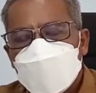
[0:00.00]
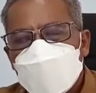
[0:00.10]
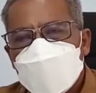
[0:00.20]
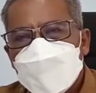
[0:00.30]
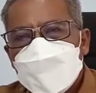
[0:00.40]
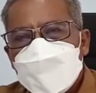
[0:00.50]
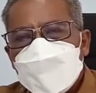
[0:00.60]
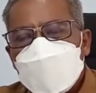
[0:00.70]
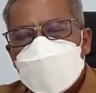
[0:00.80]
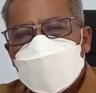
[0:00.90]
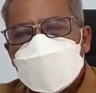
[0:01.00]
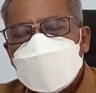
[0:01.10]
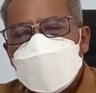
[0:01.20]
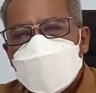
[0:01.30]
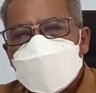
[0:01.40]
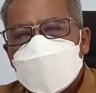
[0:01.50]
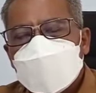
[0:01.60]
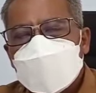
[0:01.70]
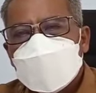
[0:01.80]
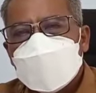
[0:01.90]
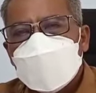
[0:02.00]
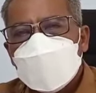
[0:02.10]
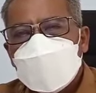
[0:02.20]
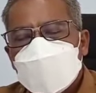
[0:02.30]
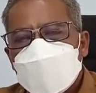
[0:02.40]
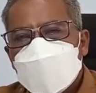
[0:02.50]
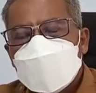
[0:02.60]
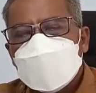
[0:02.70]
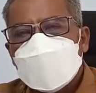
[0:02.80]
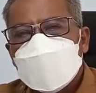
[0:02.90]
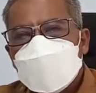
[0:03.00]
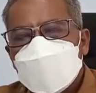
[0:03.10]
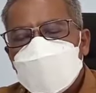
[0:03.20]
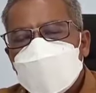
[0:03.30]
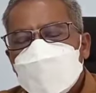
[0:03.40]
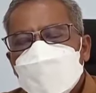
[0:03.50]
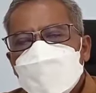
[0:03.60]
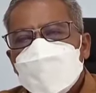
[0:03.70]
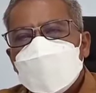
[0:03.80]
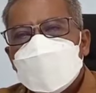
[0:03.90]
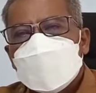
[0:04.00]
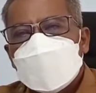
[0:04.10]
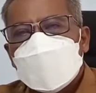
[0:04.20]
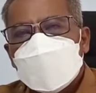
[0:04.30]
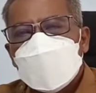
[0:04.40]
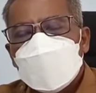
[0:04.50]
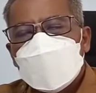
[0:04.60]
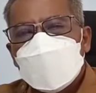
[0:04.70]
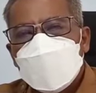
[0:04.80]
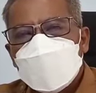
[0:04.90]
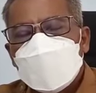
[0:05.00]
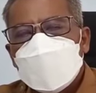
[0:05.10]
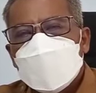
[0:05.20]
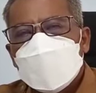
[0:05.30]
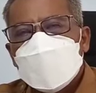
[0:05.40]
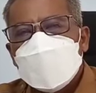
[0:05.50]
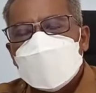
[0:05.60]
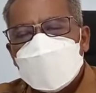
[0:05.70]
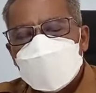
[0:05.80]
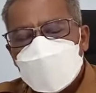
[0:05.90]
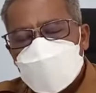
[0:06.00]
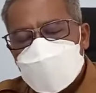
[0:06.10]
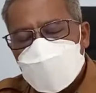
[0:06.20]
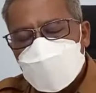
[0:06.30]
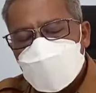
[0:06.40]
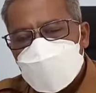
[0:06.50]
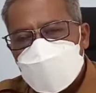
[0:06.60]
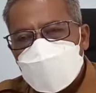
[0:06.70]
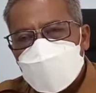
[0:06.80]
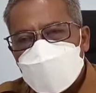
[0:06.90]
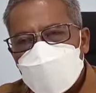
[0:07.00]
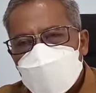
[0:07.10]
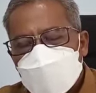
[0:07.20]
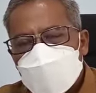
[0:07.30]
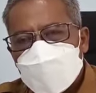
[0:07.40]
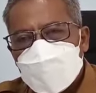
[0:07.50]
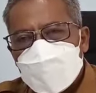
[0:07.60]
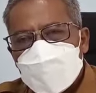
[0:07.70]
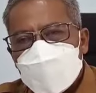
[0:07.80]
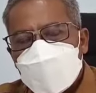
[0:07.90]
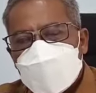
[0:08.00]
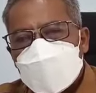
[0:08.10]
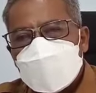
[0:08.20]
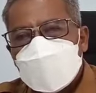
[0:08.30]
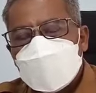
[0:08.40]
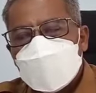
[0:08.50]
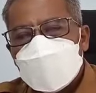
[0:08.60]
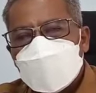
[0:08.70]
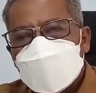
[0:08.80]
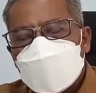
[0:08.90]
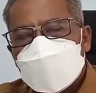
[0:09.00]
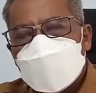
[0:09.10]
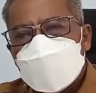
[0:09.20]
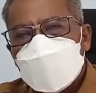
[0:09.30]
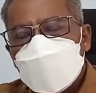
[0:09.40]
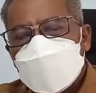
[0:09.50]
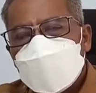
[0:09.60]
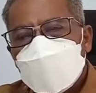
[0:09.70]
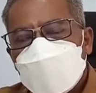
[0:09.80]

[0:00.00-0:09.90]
blut, maka dia tata kelolanya adalah e, tata kelola blut, misalnya Rumah Sakit Sultan Imanuddin. Maka di dalam tata kelola di